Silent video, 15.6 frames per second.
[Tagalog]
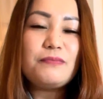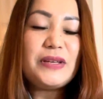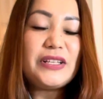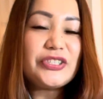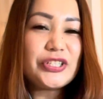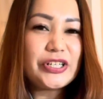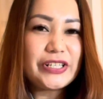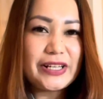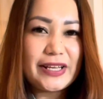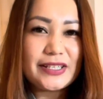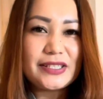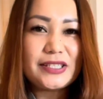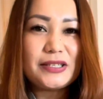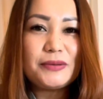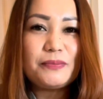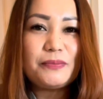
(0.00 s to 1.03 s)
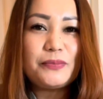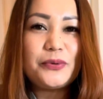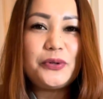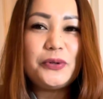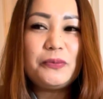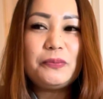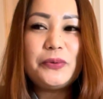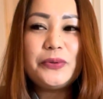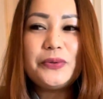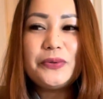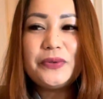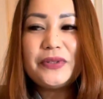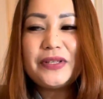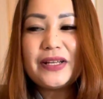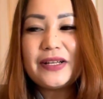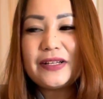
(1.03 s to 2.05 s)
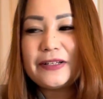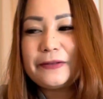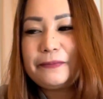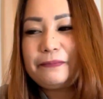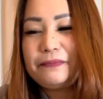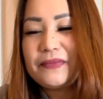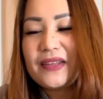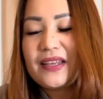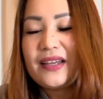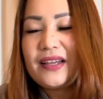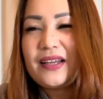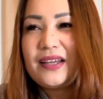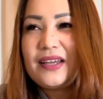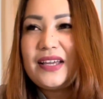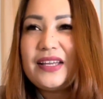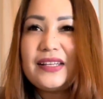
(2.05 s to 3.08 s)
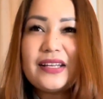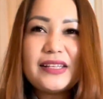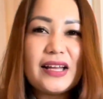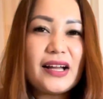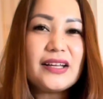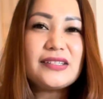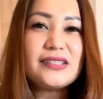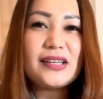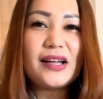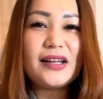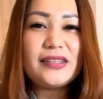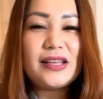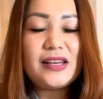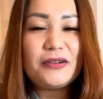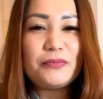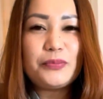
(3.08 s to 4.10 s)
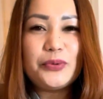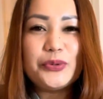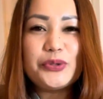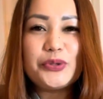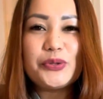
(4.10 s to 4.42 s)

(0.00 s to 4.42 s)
bitterness, punong-puno ng hinanakit sa kanilang